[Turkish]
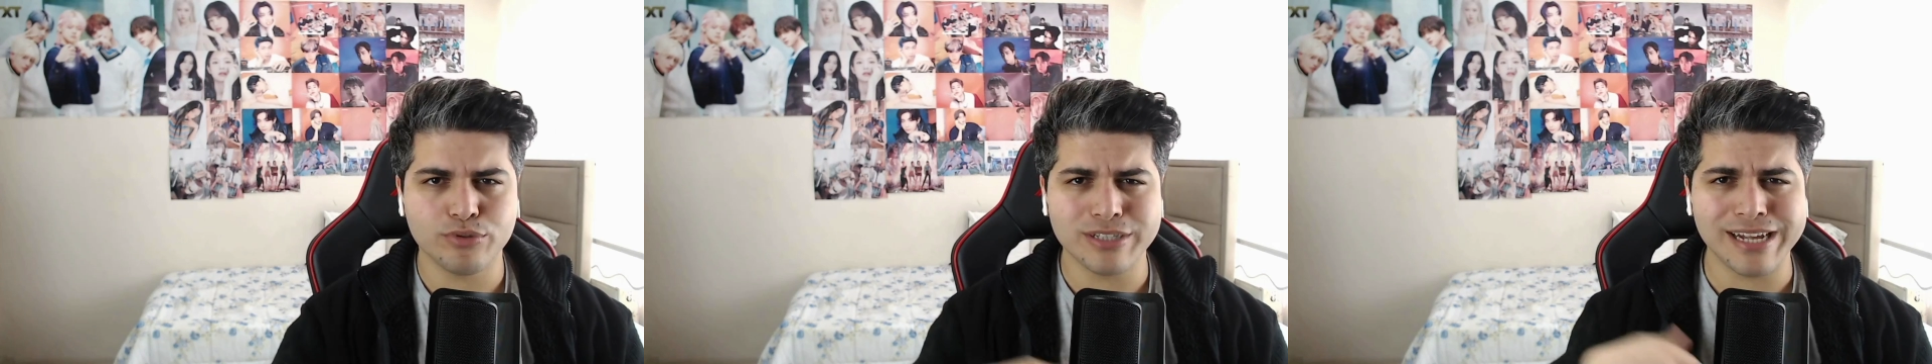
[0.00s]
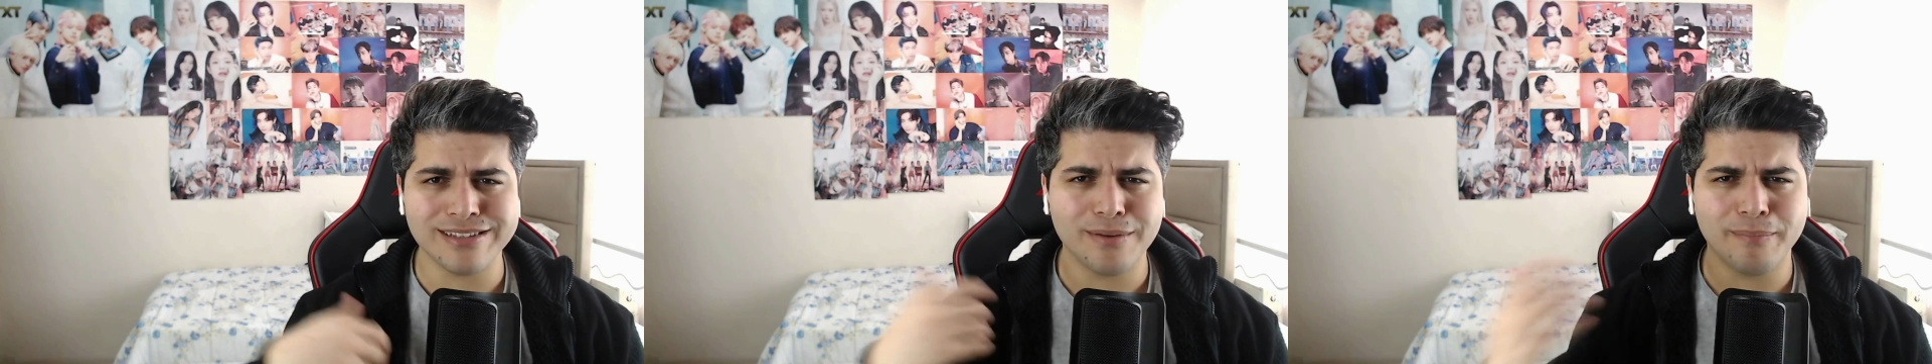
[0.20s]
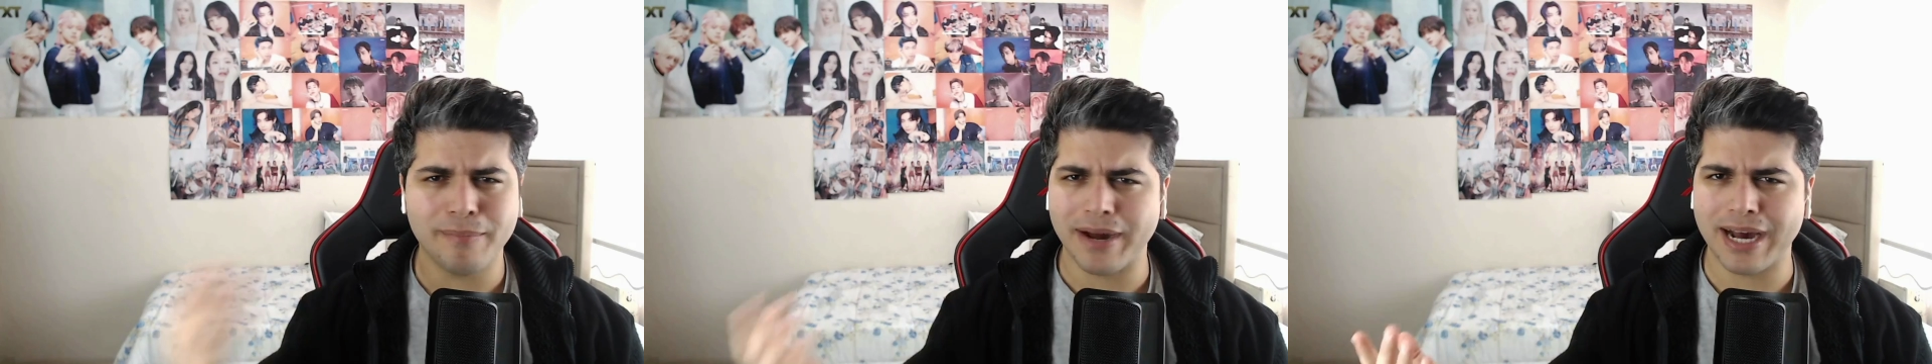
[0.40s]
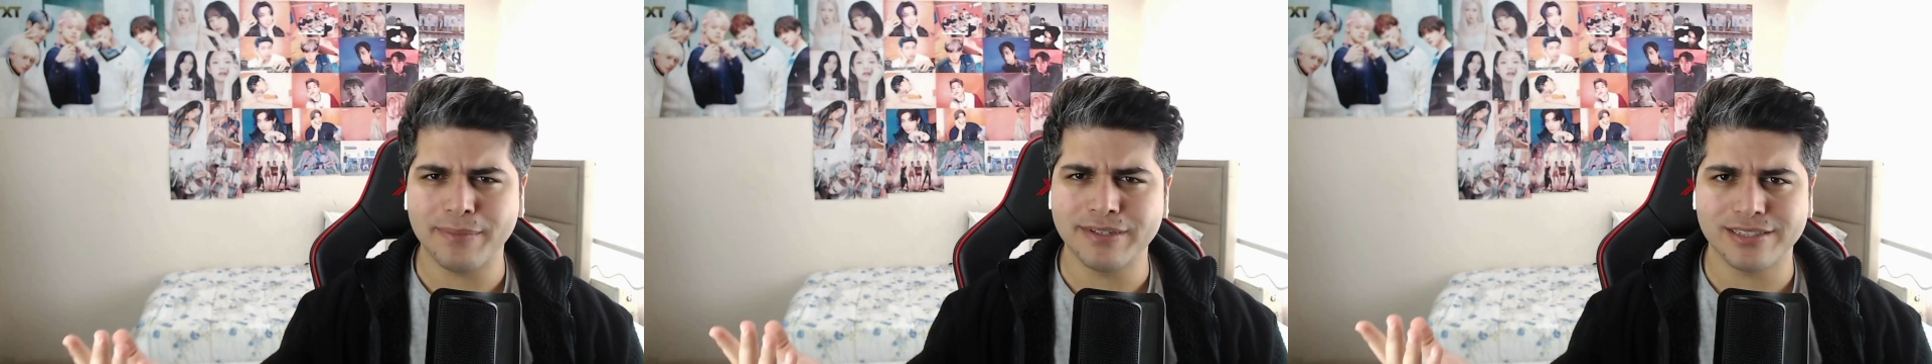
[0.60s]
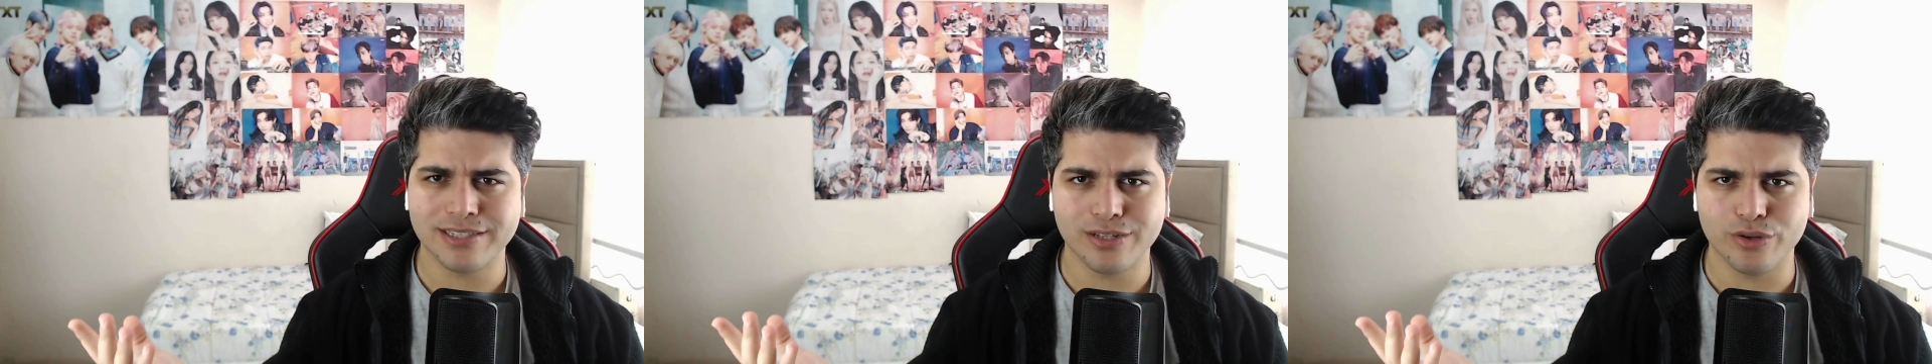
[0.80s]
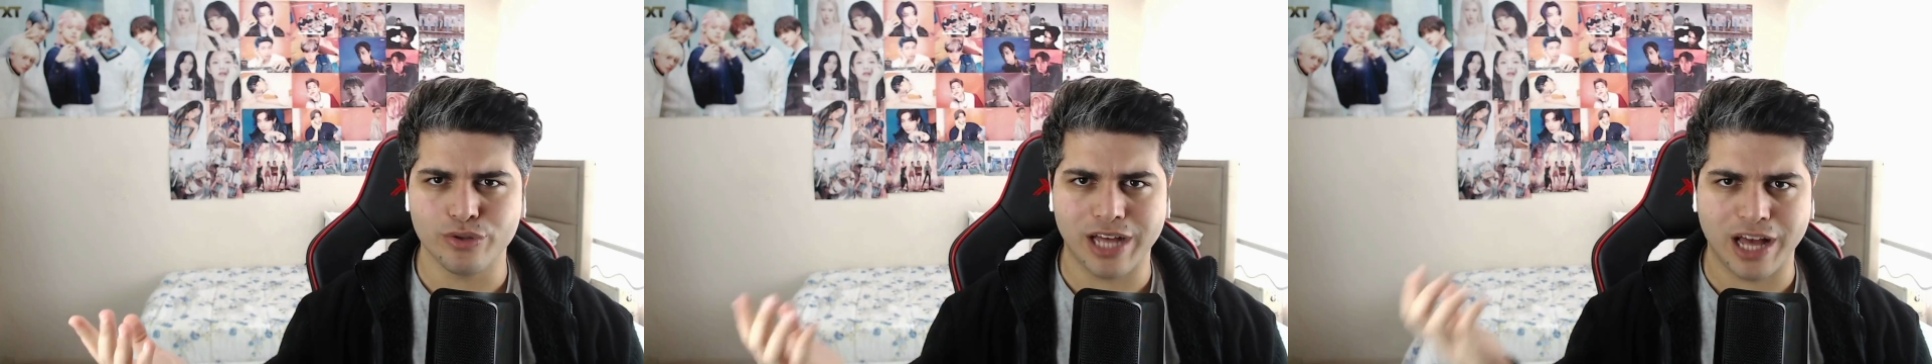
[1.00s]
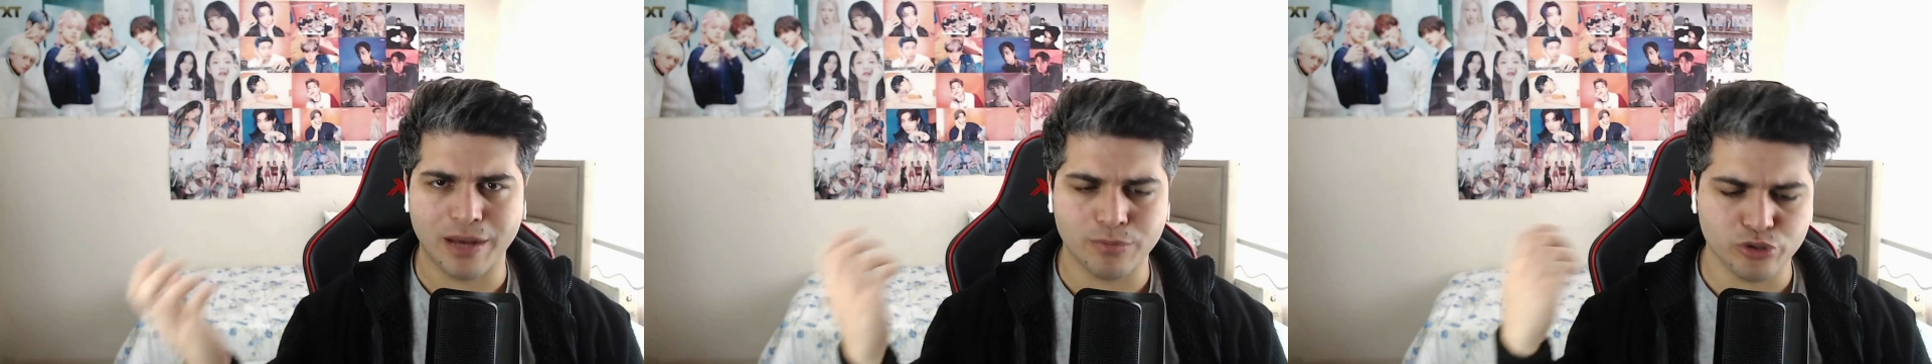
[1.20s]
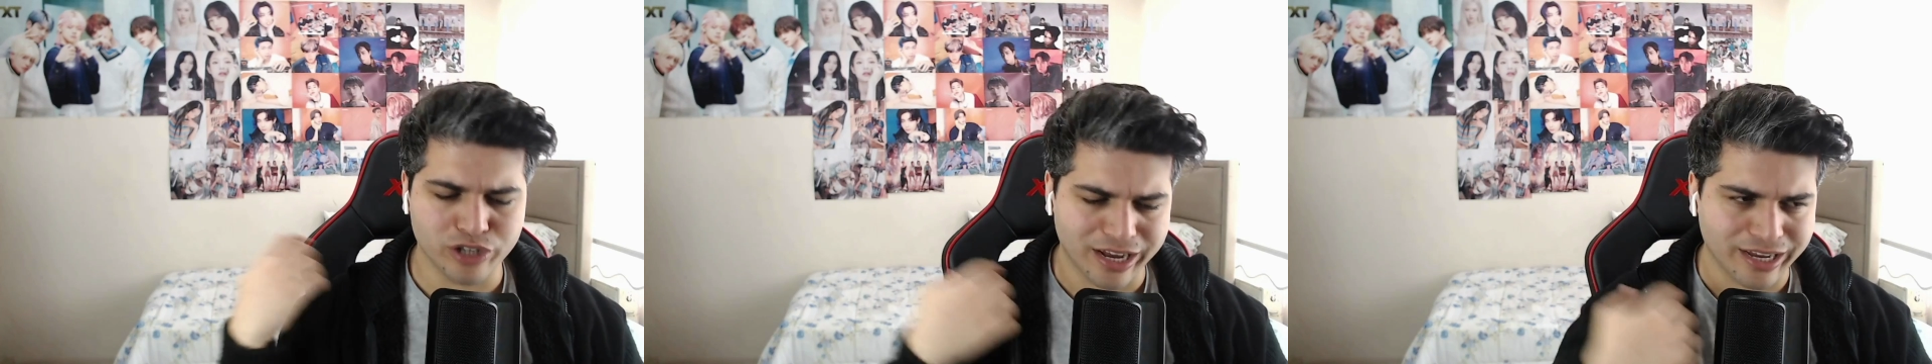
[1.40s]
Bu zaten bayağı bir isteniyor
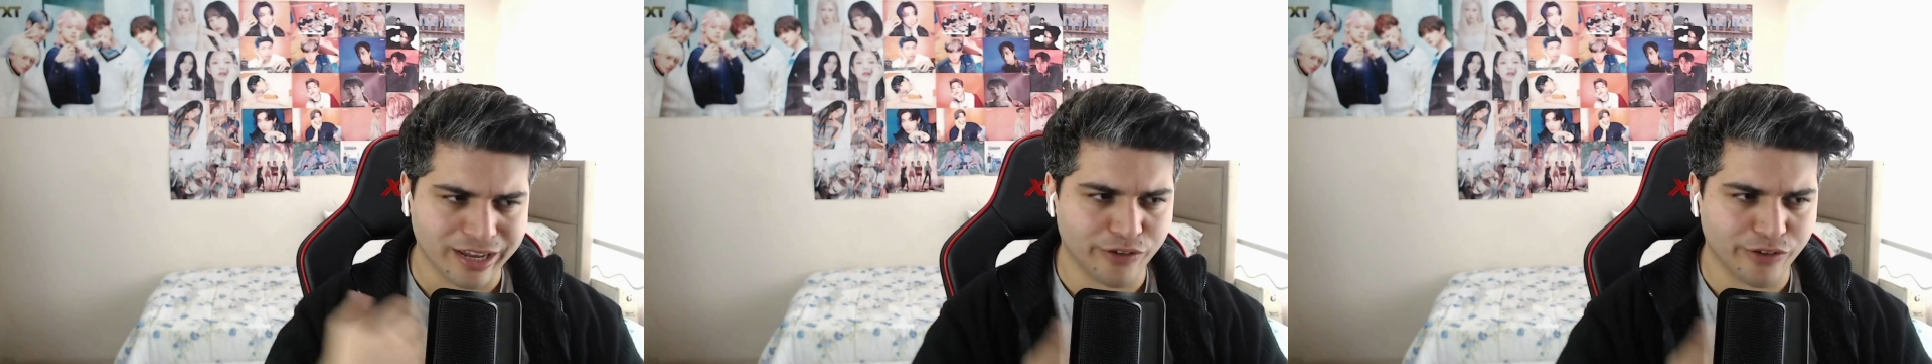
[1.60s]
daha bu şarkıyı